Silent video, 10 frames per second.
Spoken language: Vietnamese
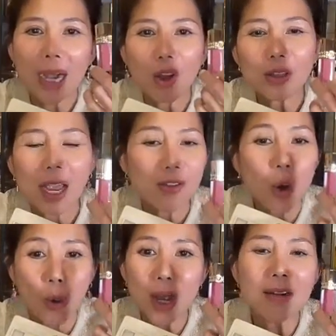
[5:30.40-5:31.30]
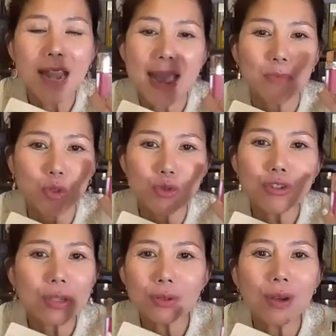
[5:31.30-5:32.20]
hoặc có thể nổi hơn hà
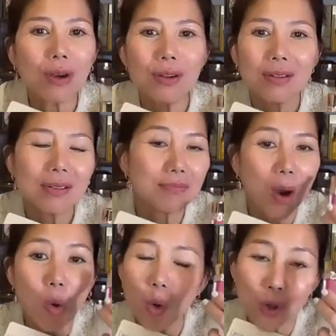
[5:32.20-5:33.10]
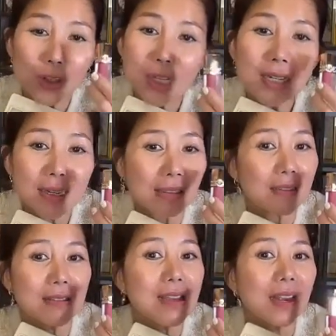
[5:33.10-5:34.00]
một chút xíu thôi màu của nó rất
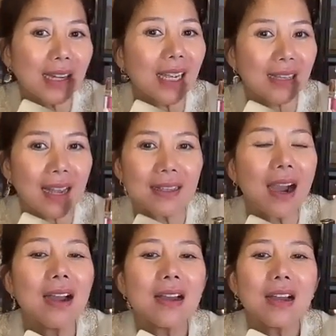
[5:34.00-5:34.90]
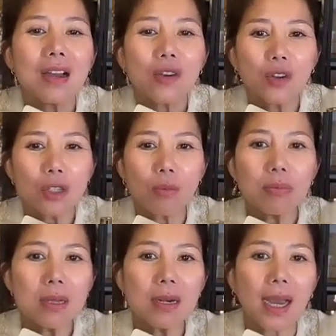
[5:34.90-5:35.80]
là tự nhiên nhé cả nhà nhá nó
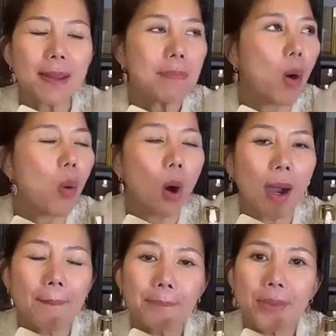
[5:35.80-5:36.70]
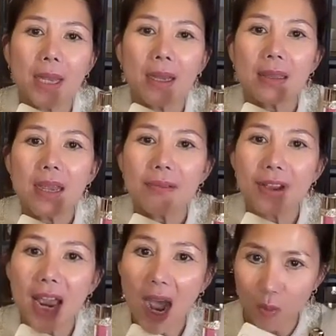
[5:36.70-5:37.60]
giống như là cái màu à,
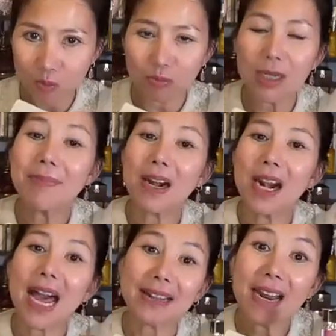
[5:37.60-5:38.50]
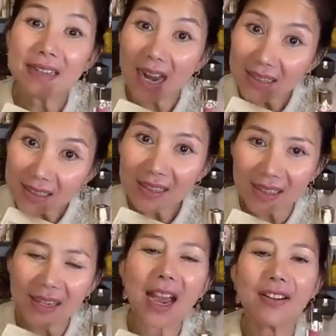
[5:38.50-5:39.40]
thiên về hồng nhưng mà nó là đất đất
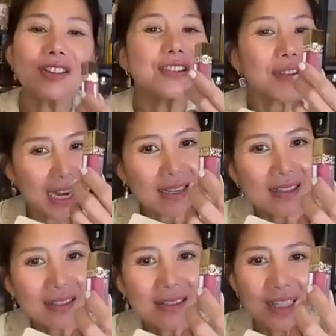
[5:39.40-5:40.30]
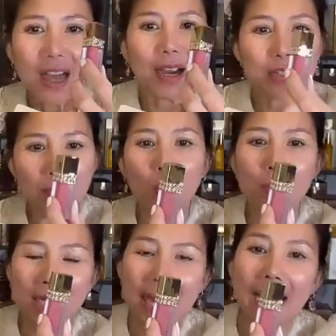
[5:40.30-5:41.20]
đấy cả nhà nó như vậy đó thì là cái
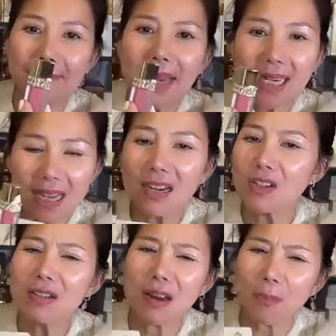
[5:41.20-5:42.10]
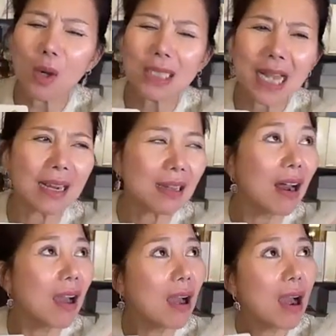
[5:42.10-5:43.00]
màu 18 này nha nó như là một cái
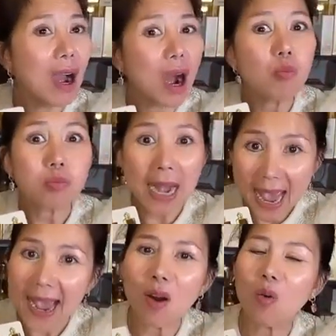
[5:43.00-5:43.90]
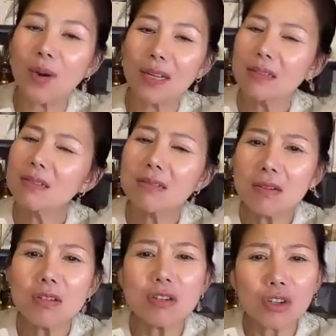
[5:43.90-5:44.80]
dạng như hồng đào và nó
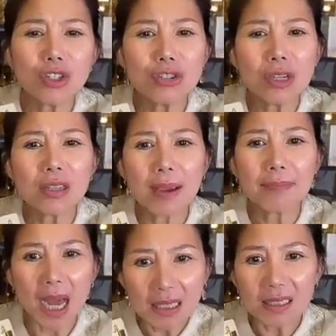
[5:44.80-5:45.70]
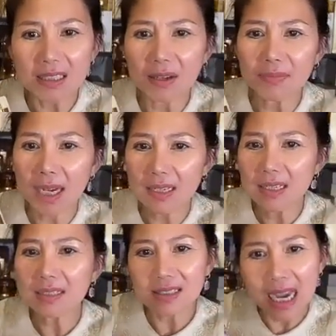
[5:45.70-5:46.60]
như, như có chứa thêm đất ở trong
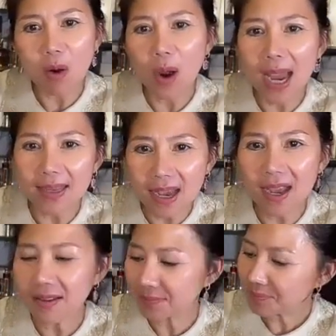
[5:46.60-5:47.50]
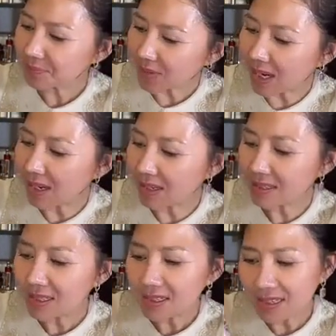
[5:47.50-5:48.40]
đấy nữa chào huệ nhá
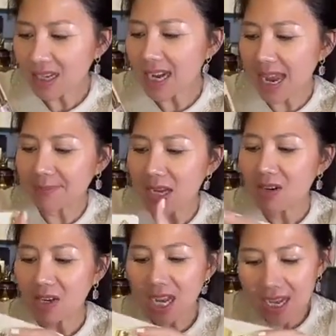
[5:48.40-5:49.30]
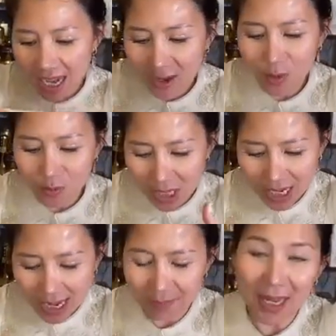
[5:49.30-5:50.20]
đó rất là đẹp nhá cây này nó
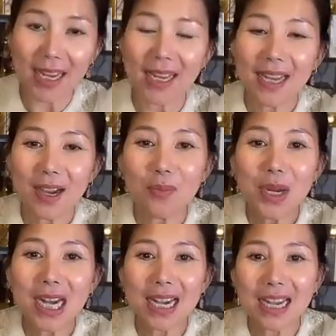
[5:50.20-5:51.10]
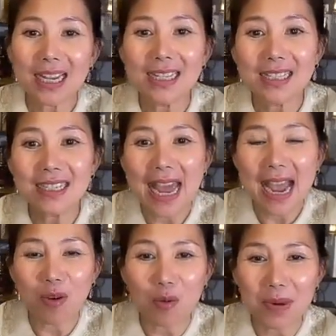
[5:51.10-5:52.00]
cũng rất là đẹp này không biết là, hình như
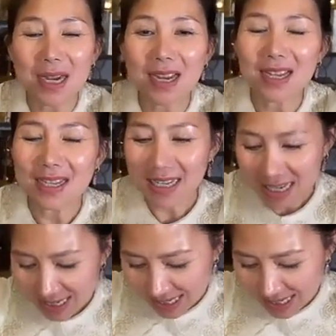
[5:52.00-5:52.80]
nàng của mình đấy